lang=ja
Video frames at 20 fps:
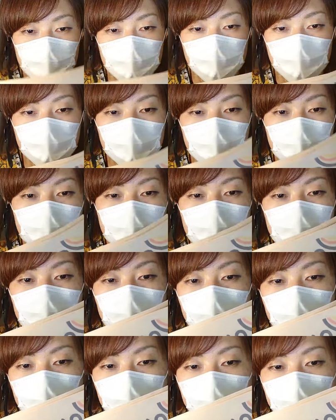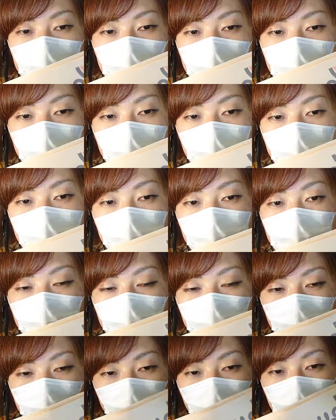何でこの茶色にしたかっていう
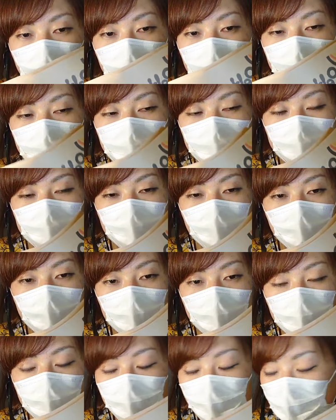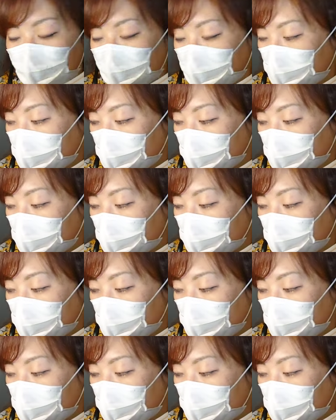とあの